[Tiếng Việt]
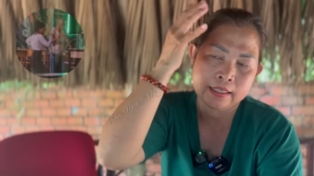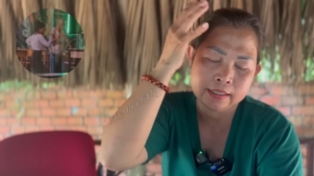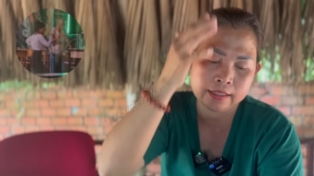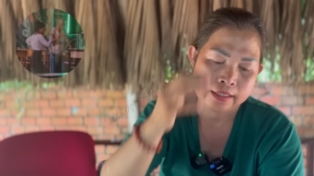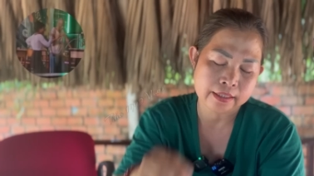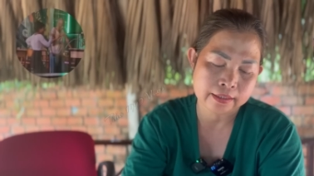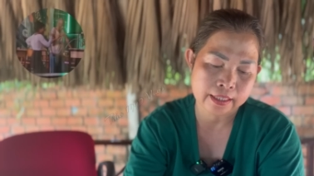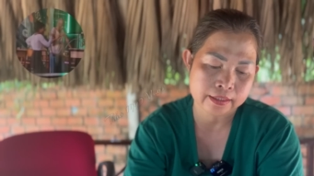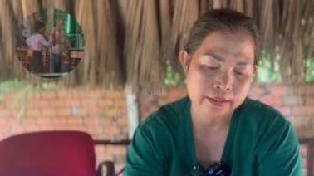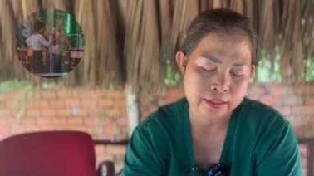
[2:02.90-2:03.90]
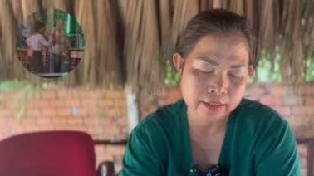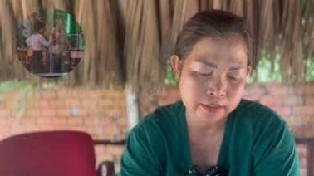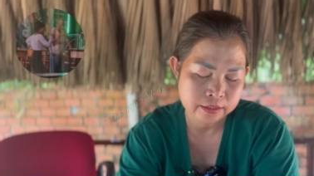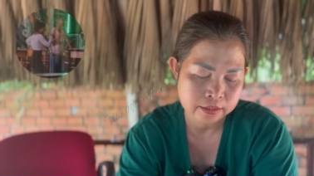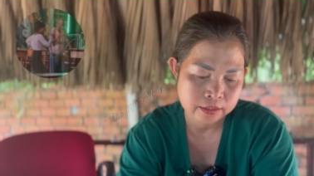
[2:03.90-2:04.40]
lăn lăn lăn lăn ờ, vậy đó
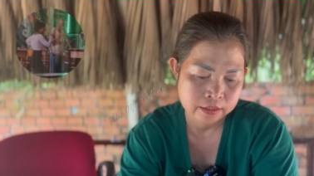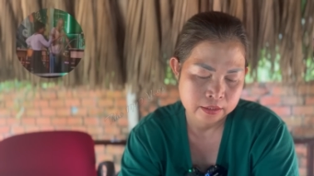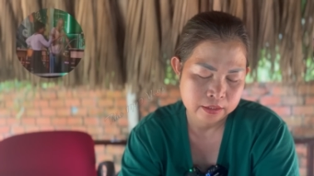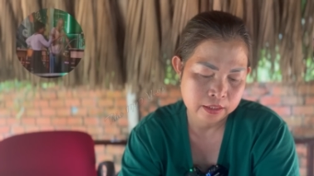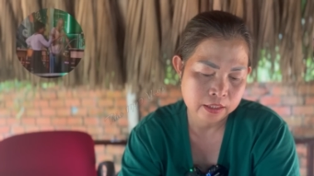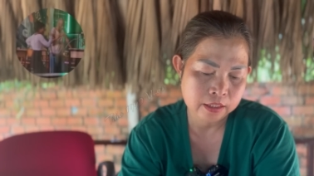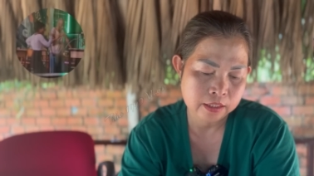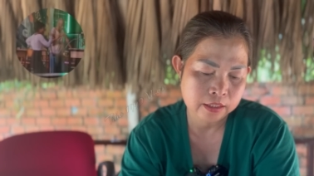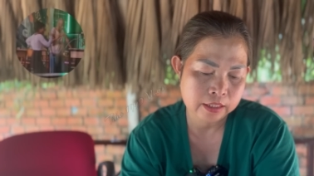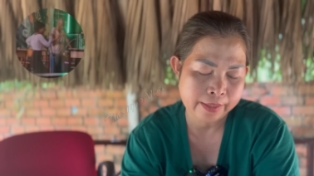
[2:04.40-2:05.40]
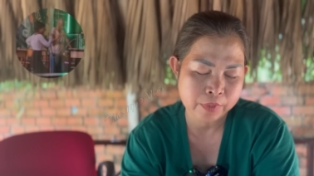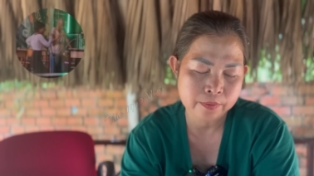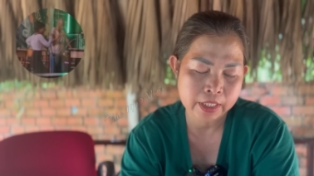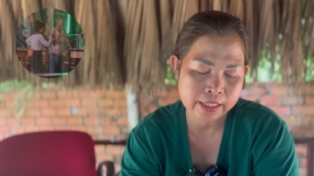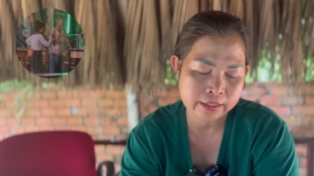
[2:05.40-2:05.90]
không? nó làm
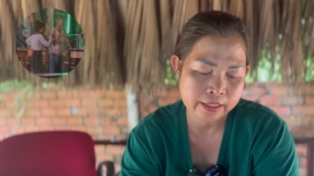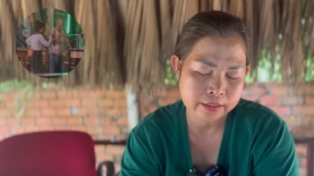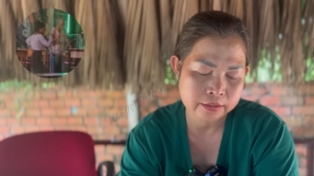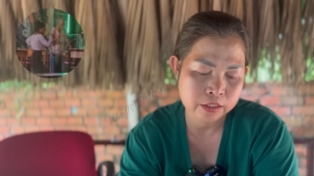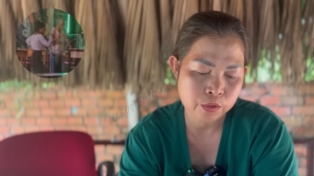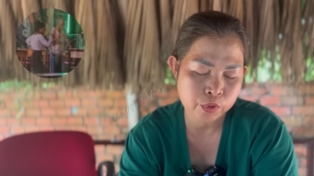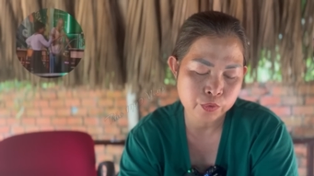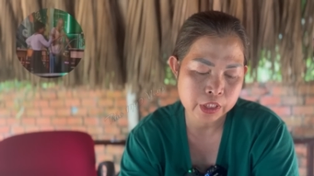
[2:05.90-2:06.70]
cho mình lăn lăn vô Đúng vũ